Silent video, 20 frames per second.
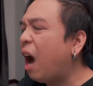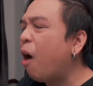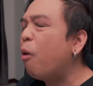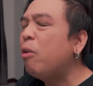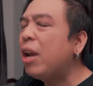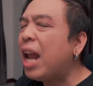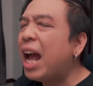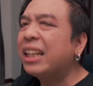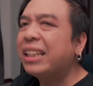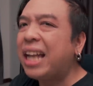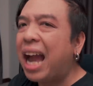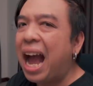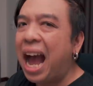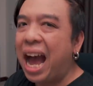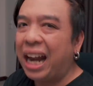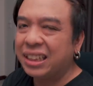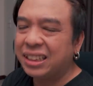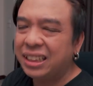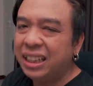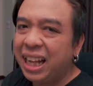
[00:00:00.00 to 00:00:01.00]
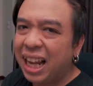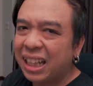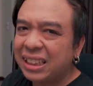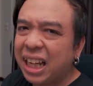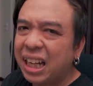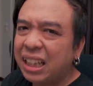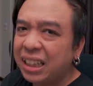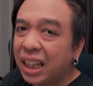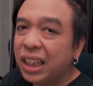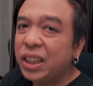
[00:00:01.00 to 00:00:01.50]
เขาน่าจะอัดซีนแอค
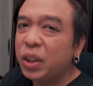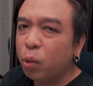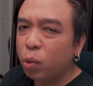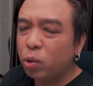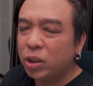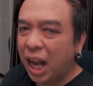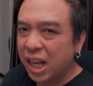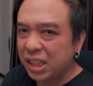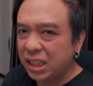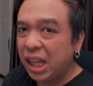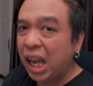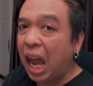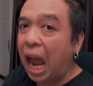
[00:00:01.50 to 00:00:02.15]
ชั่นเยอะอยู่ชางชี